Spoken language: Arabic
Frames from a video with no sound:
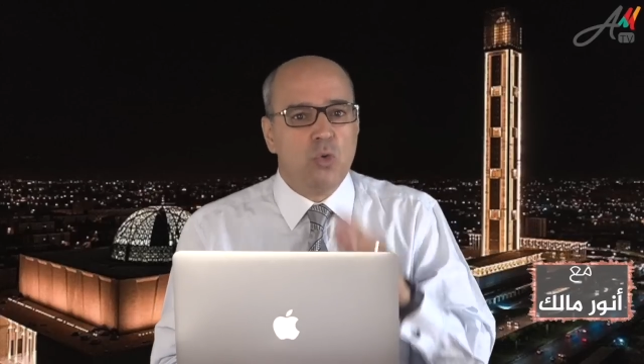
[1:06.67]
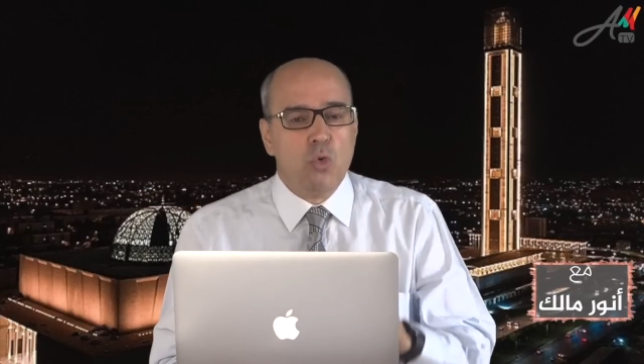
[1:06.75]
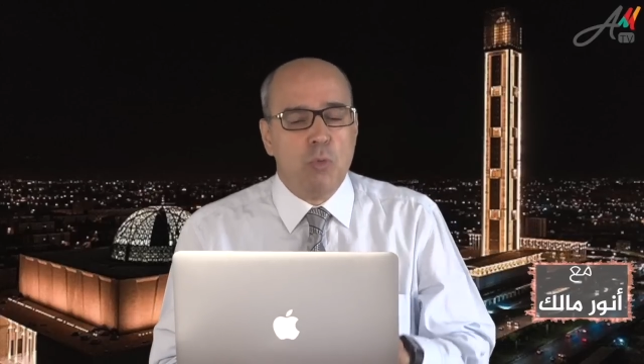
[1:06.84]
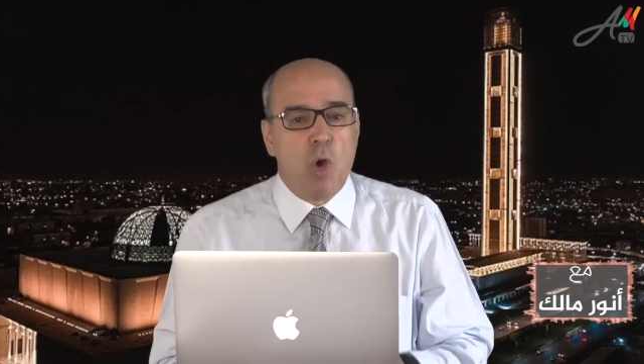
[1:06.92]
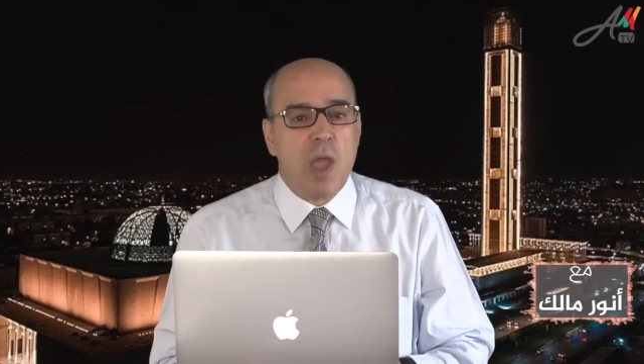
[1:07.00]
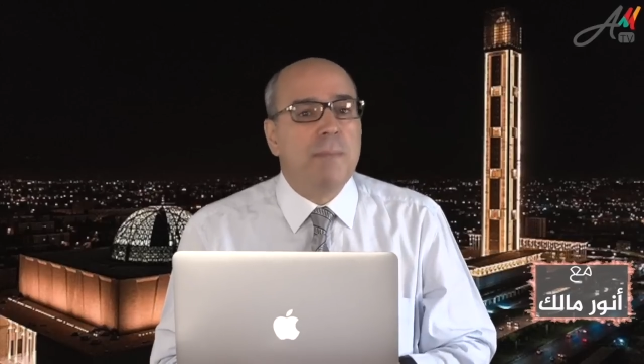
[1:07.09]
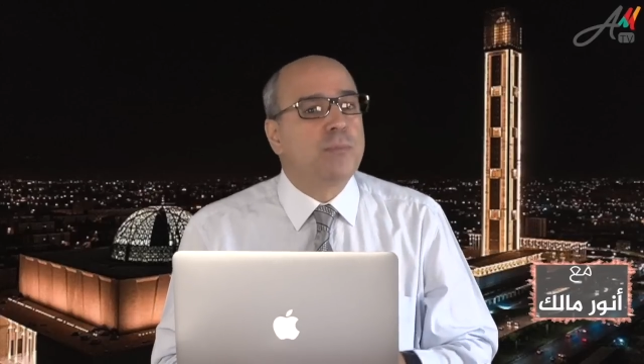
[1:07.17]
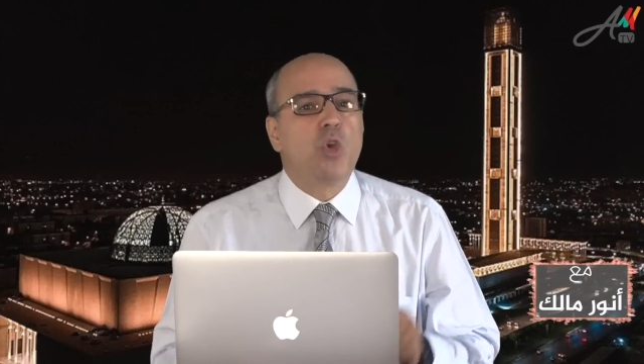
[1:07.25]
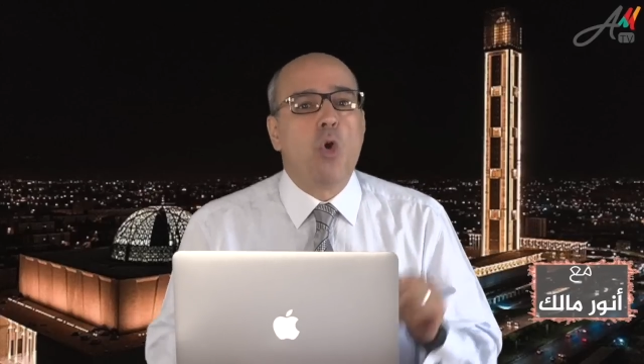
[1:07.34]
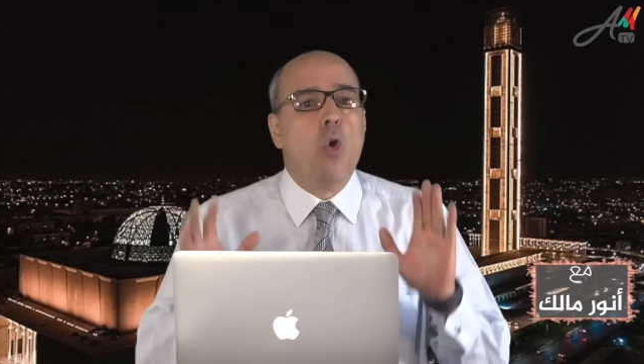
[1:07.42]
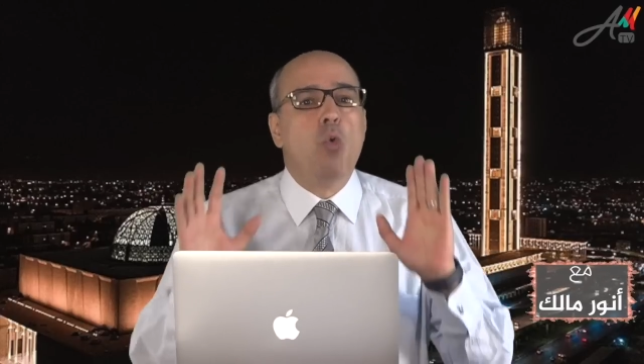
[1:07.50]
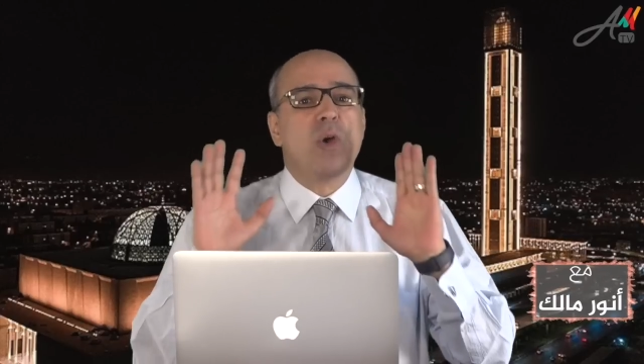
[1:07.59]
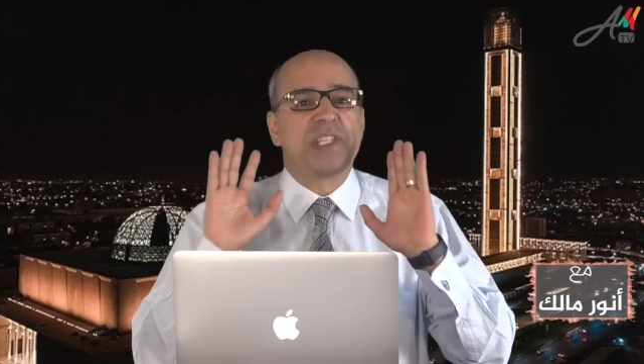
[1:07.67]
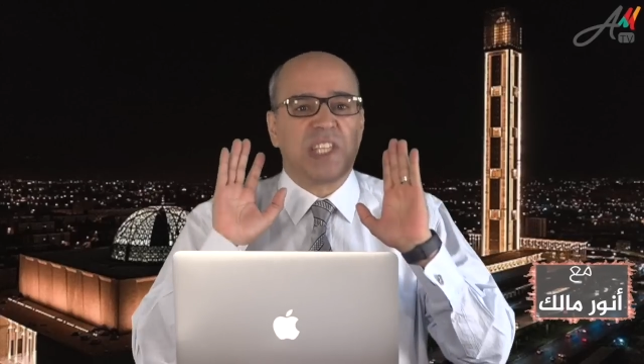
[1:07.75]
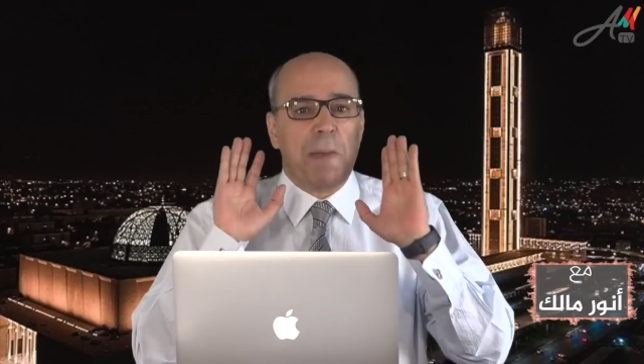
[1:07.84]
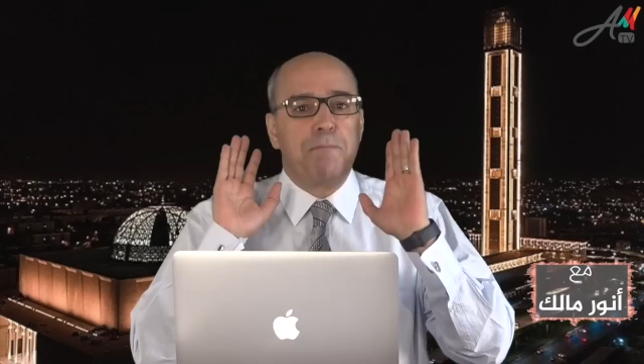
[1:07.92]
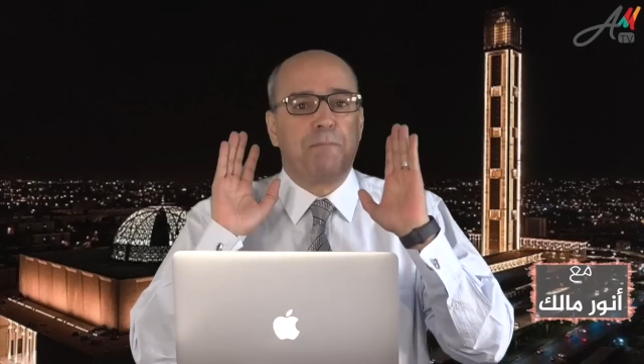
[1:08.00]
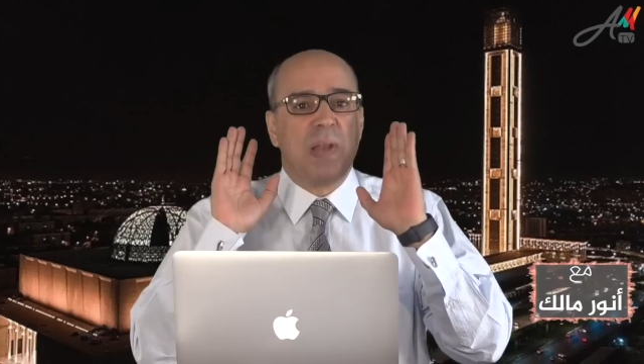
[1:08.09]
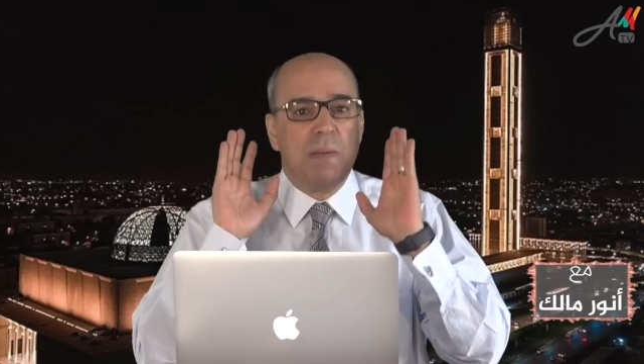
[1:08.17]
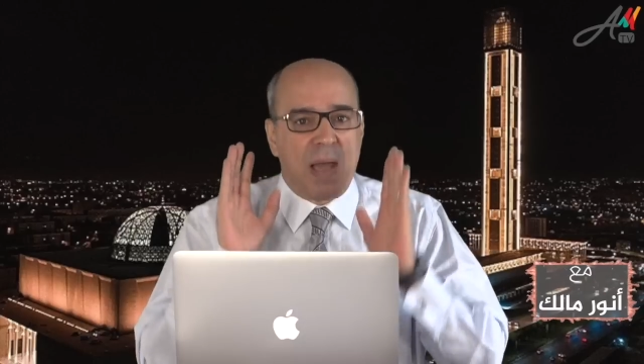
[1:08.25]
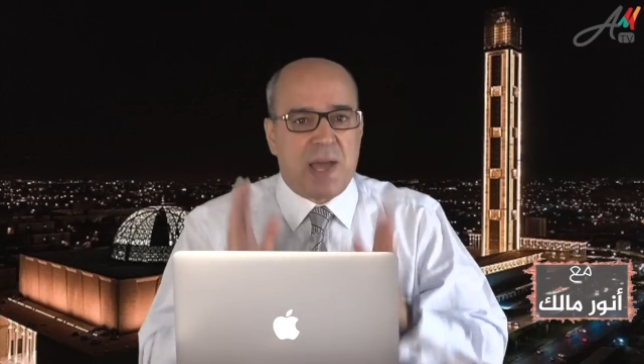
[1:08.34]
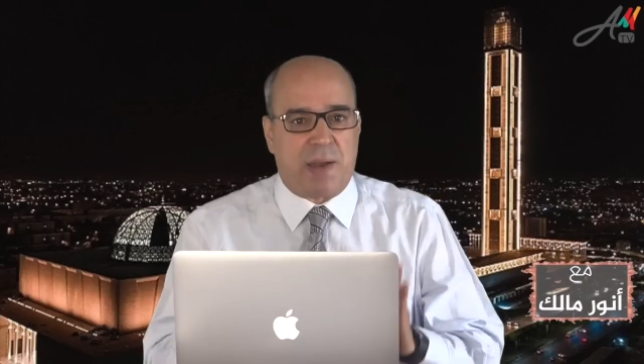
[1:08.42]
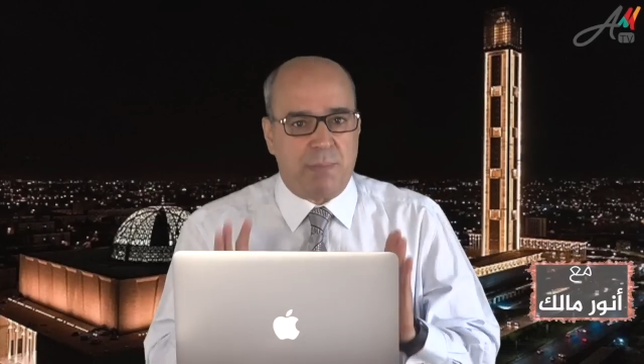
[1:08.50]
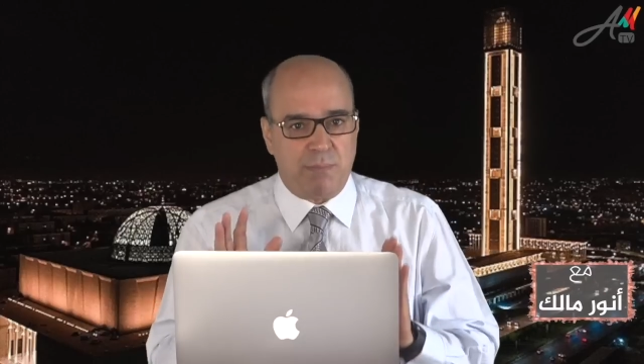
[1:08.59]
ومهمته هو سب
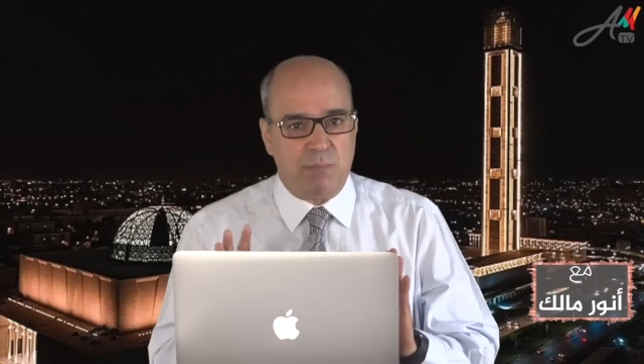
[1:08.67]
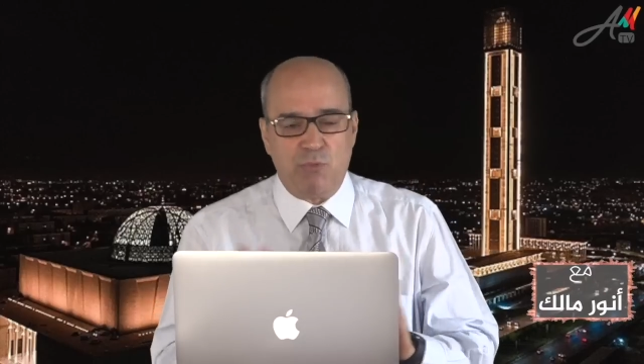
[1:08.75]
المغرب